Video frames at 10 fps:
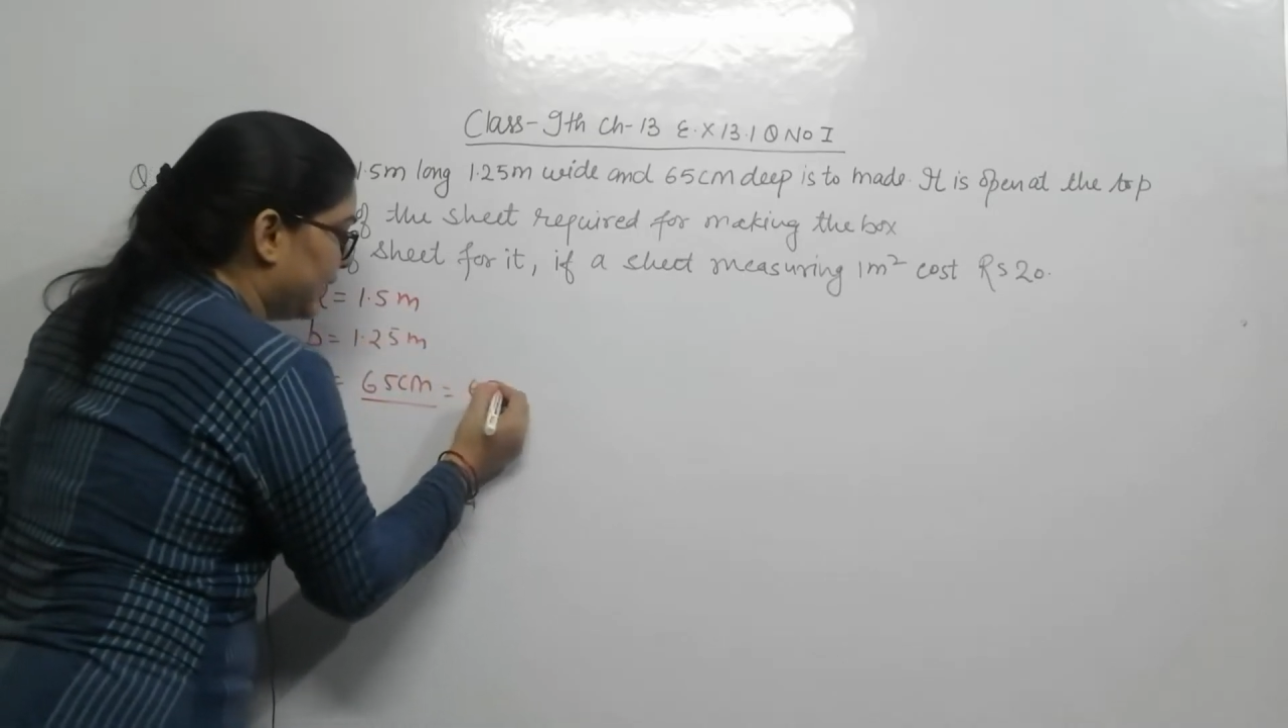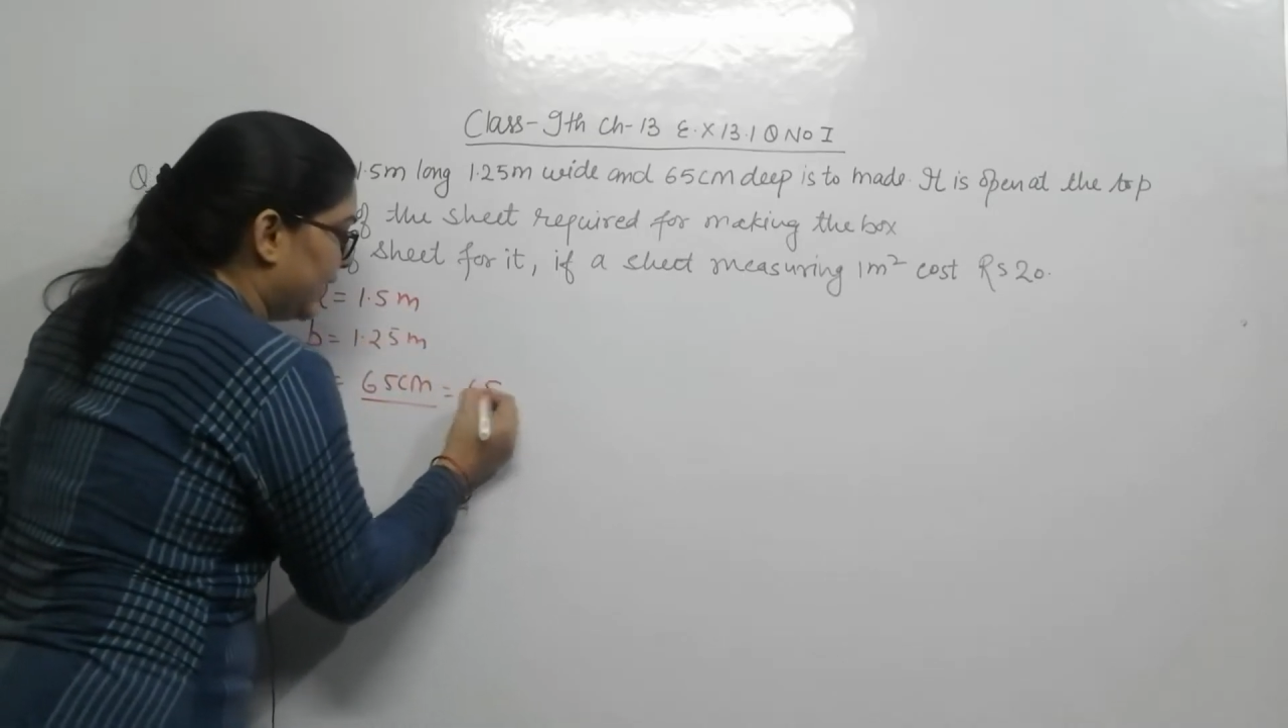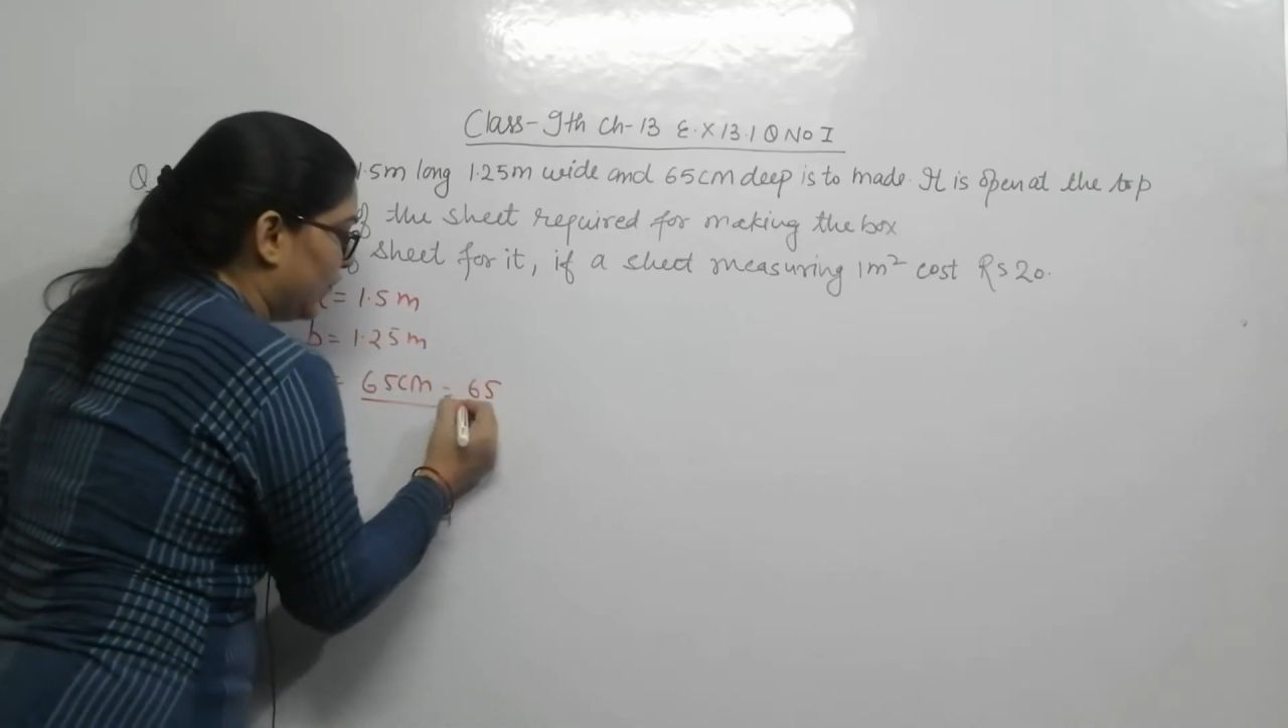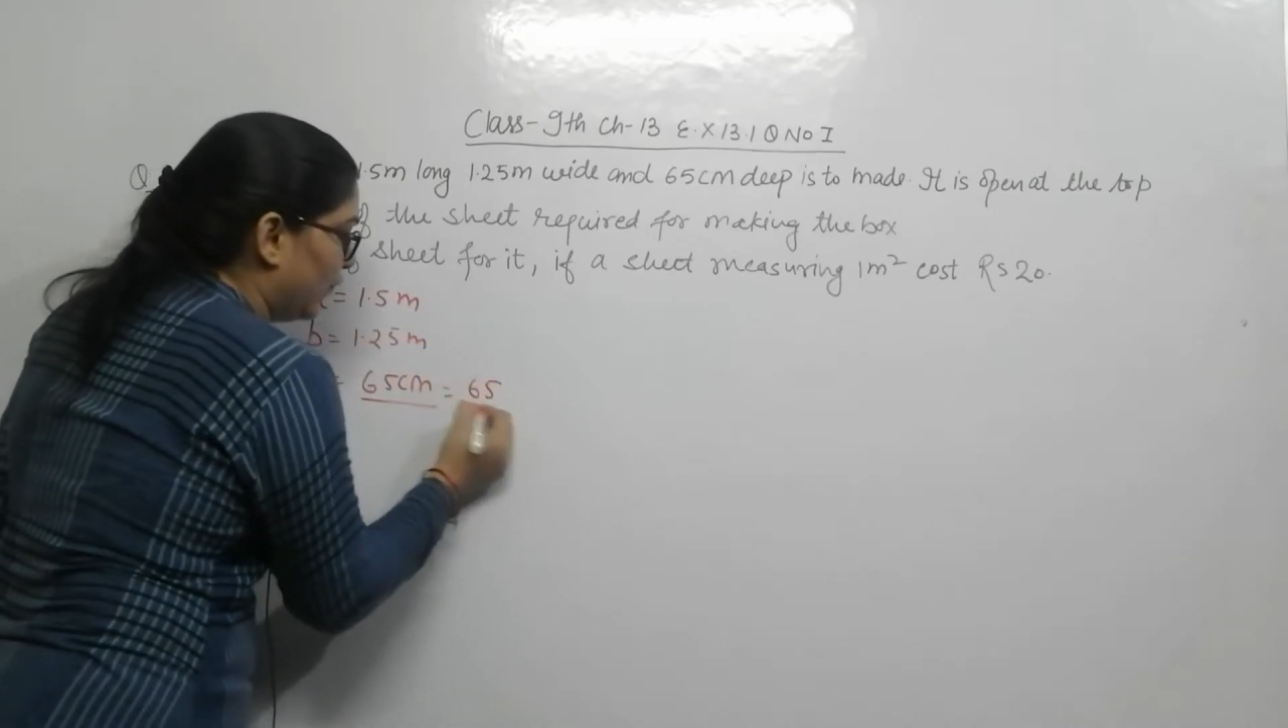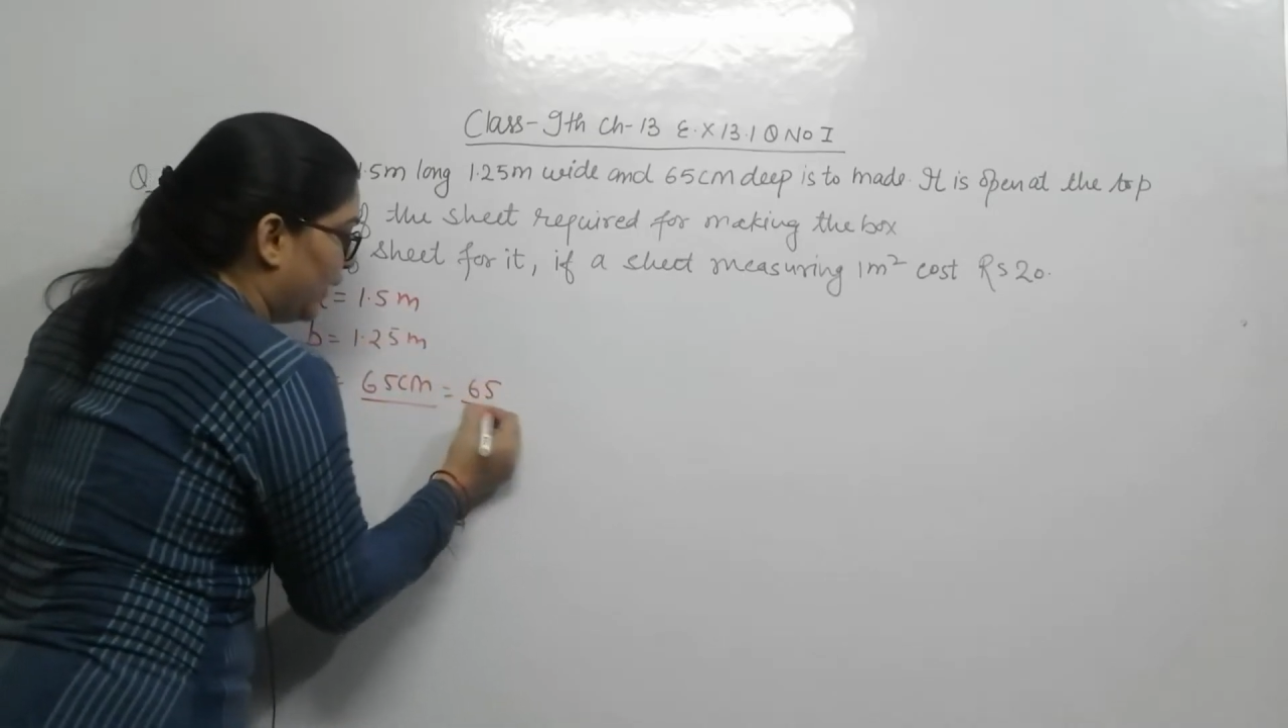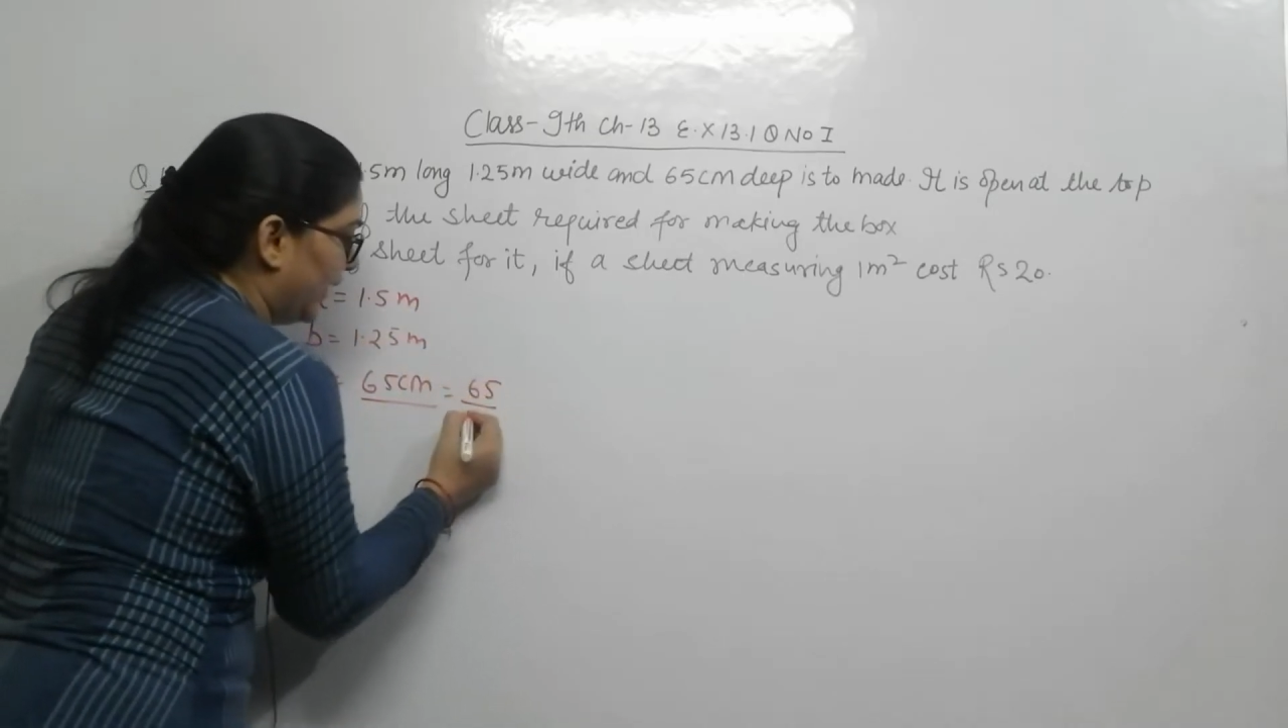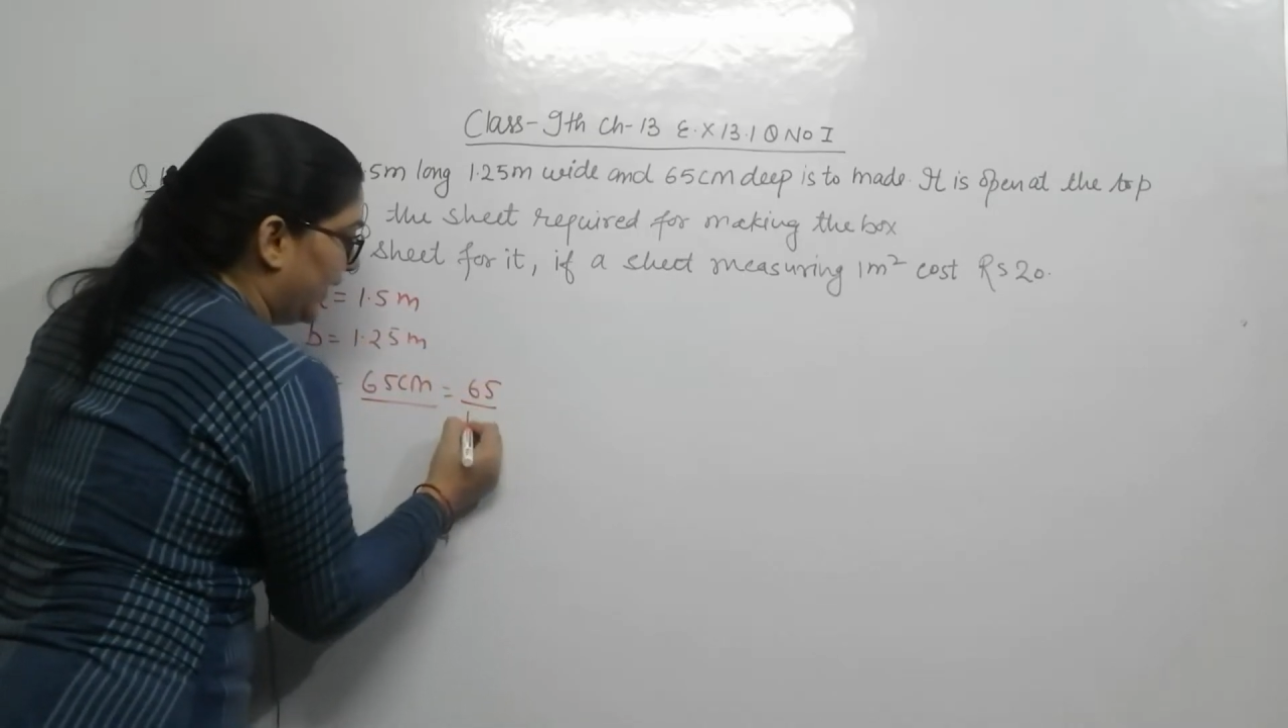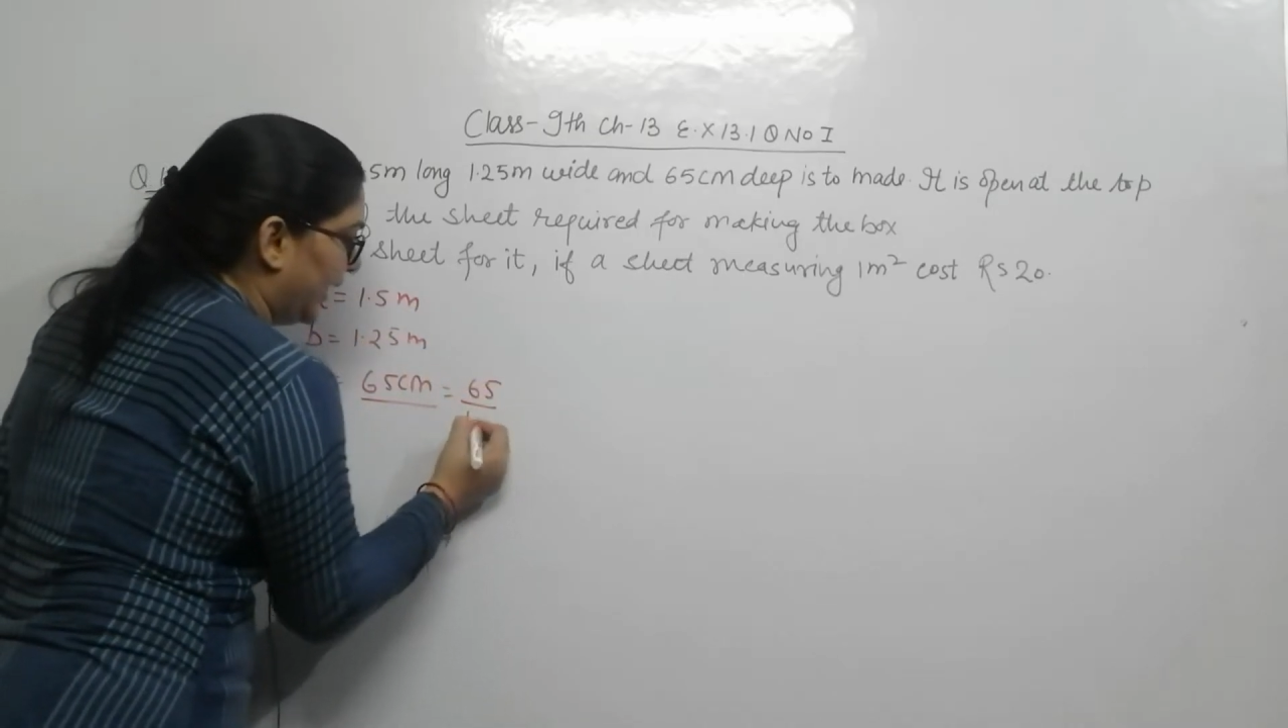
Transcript: फाइव बाई